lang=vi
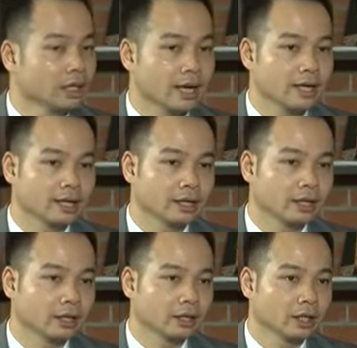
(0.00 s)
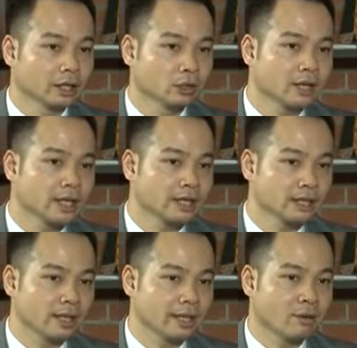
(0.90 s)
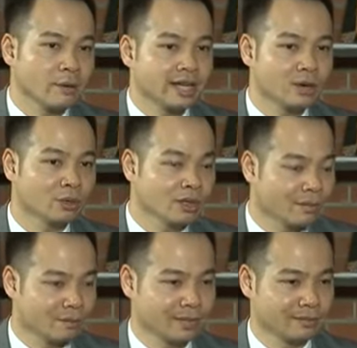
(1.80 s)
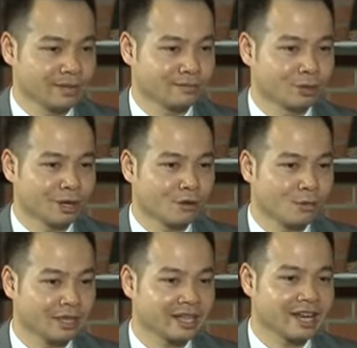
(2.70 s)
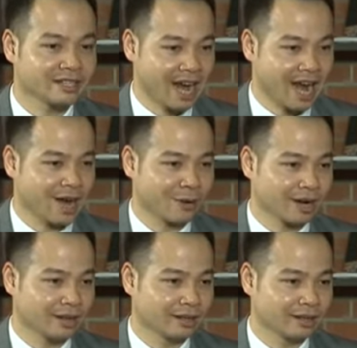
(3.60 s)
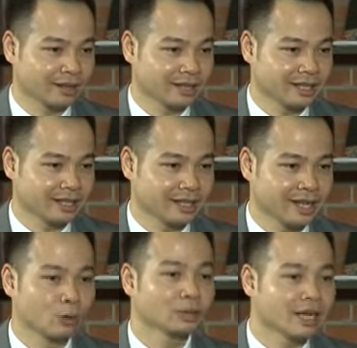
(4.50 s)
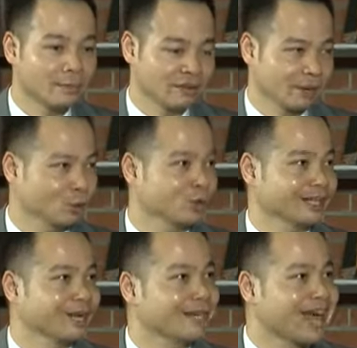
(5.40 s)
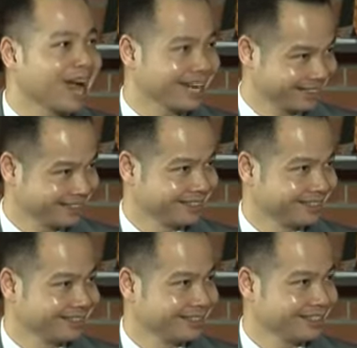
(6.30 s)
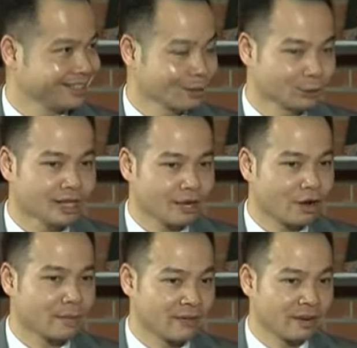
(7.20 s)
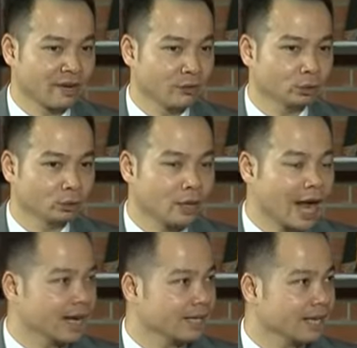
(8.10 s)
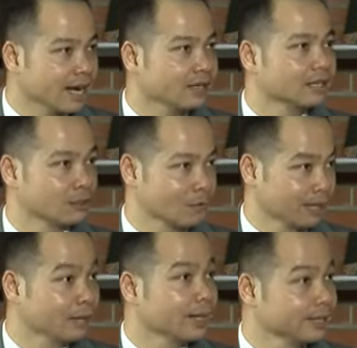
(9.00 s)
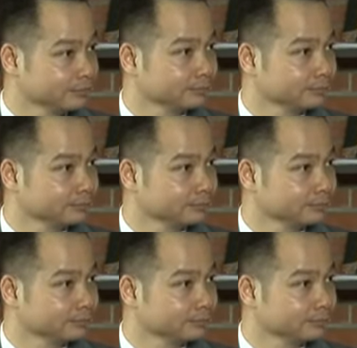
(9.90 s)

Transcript: Thế thì tôi nghĩ rằng là nếu mà mình yêu nước, mình muốn đóng góp cho các thế hệ trẻ, hoặc là thì điều đầu tiên là mình phải làm tốt cho bản thân mình đã. Điều đầu tiên là mình phải phát huy tối đa những cái năng lực của bản thân mình.